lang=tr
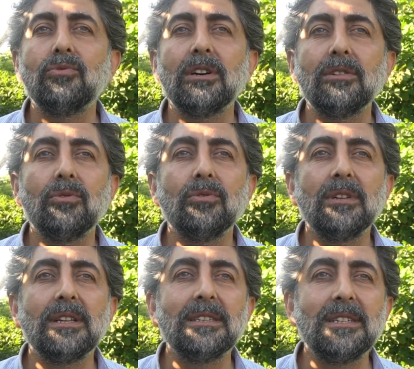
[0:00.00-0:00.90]
Uzak
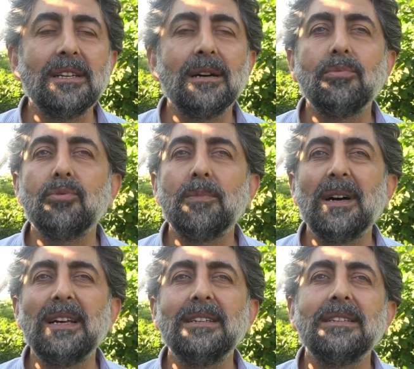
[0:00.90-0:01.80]
Doğu'da da Singapur,
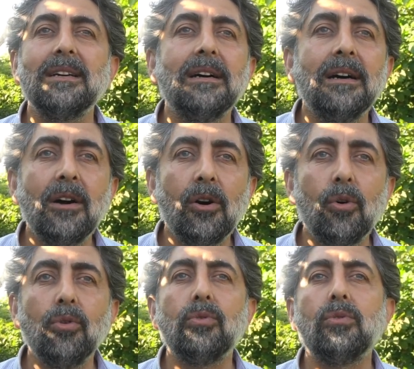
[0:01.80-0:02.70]
Malezya,
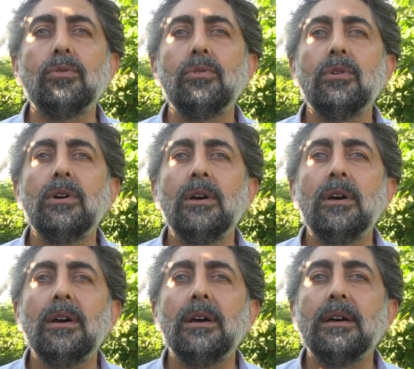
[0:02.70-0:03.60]
Hong Kong,
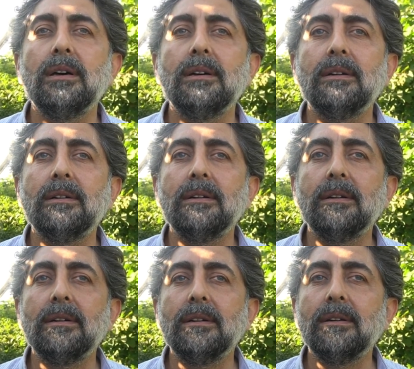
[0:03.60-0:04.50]
e,
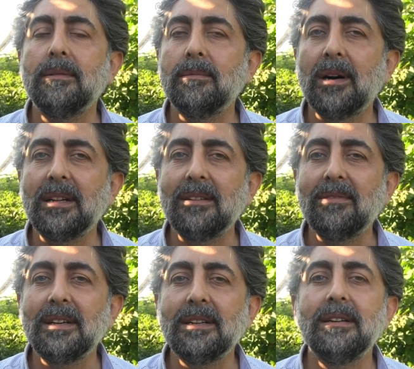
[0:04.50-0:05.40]

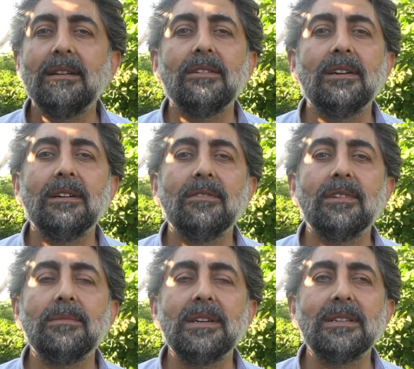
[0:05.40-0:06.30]
Maldivler e,
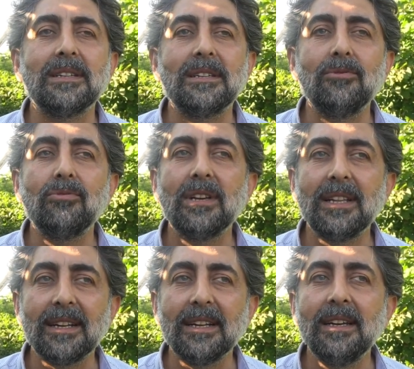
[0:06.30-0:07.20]
ve benzeri
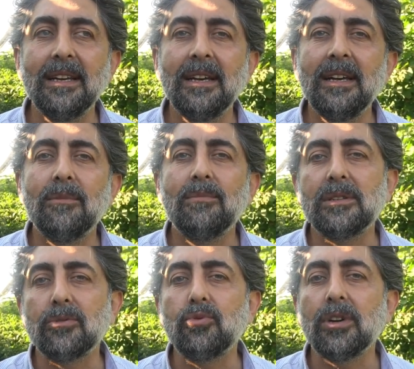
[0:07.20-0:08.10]
ülkelere
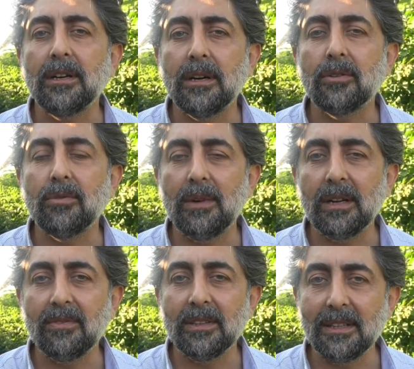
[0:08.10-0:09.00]
biz uçak kargo
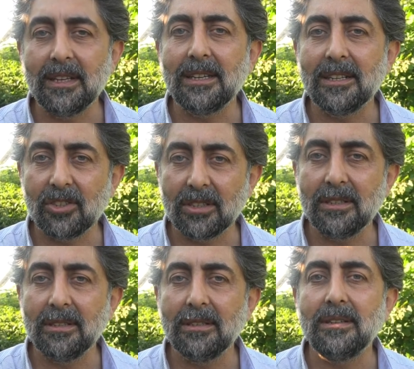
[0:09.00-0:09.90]
marifetiyle
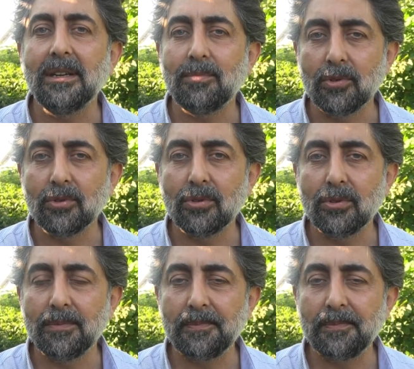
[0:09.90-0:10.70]
ihracatı yapıyoruz.